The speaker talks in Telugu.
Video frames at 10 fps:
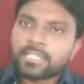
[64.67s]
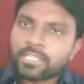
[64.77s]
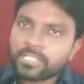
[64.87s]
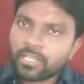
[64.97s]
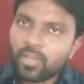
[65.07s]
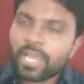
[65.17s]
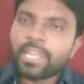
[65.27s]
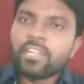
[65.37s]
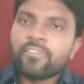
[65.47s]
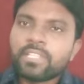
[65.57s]
శిక్షించాలో
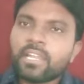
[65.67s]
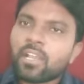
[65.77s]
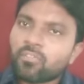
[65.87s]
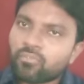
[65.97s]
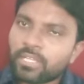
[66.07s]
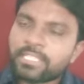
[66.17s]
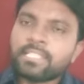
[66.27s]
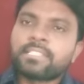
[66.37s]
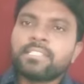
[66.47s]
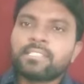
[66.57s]
అన్ని విధాలుగా కూడా
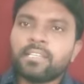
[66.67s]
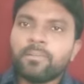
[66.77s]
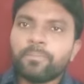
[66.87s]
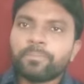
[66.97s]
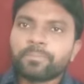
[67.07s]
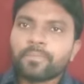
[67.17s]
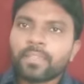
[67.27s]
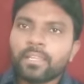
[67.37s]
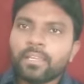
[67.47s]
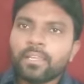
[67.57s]
శిక్షిస్తాం
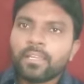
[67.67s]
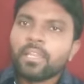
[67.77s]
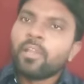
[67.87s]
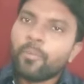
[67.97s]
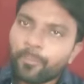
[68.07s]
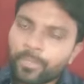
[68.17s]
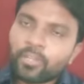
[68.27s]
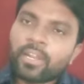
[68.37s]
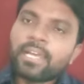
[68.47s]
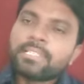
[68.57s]

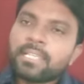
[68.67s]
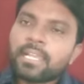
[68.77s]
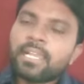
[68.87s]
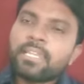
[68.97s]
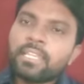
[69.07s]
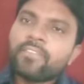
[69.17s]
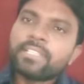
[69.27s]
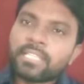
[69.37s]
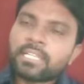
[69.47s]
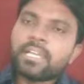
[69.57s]
మీరు రాజ్యాంగాన్ని
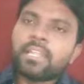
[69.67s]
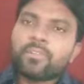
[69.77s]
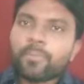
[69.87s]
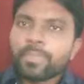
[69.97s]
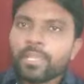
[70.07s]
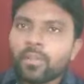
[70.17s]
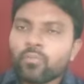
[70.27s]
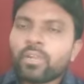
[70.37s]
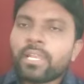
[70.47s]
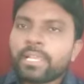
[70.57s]
ఈవెన్ చట్టాలను
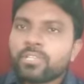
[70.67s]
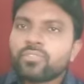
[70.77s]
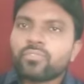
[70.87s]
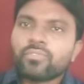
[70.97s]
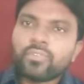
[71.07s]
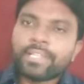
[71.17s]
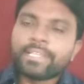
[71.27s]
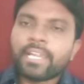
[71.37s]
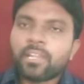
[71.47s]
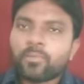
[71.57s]
ఉల్లంఘించుకుంటూ
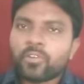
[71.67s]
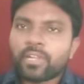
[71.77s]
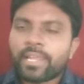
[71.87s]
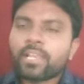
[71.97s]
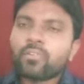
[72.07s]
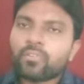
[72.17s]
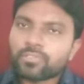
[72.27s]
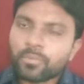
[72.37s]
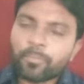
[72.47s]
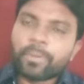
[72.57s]
అధికారంలో ఉన్న నాయకుల
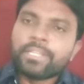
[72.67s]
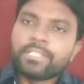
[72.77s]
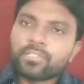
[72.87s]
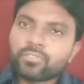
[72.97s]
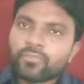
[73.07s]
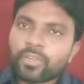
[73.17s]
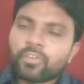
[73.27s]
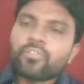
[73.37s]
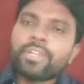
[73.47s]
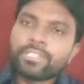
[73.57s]
కోసం పనిచేస్తూ
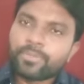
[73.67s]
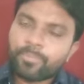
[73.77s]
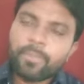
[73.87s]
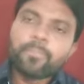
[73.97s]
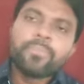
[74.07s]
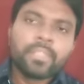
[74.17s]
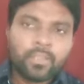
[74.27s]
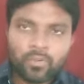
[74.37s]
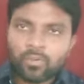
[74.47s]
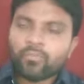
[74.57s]
ఉన్నారు అని చెప్పి
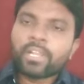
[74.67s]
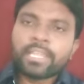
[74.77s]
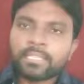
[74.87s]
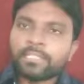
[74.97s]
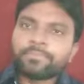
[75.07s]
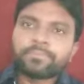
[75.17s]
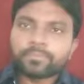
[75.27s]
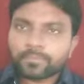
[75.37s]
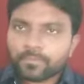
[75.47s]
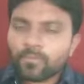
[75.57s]
ఒకంత
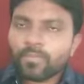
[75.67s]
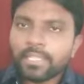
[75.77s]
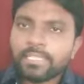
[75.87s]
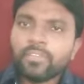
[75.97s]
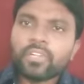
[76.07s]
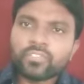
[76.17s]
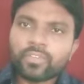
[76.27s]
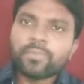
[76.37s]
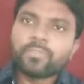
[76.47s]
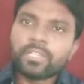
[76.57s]
తీవ్ర
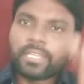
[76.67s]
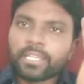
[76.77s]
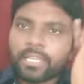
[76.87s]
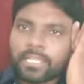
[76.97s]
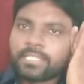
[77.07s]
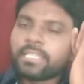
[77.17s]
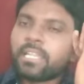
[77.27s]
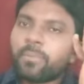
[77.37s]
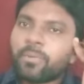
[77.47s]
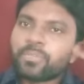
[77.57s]
స్వరంతోనే
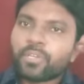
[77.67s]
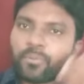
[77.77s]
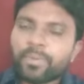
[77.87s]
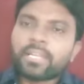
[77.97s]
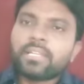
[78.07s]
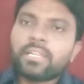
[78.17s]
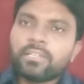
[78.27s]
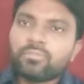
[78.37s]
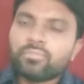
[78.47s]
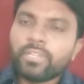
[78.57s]
చంద్రబాబు సారు
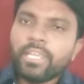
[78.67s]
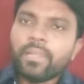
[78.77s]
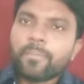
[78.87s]
మాట్లాడుతూనే